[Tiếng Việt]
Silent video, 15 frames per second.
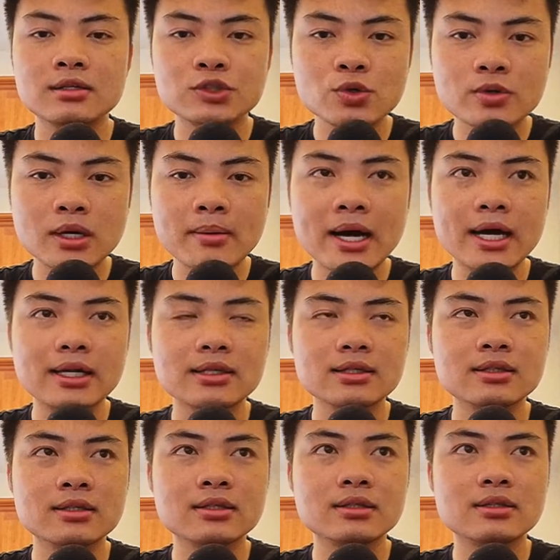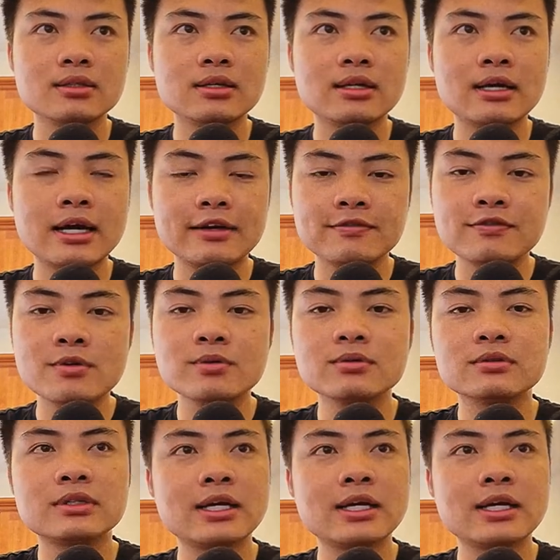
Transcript: chúc các bạn thật là hạnh phúc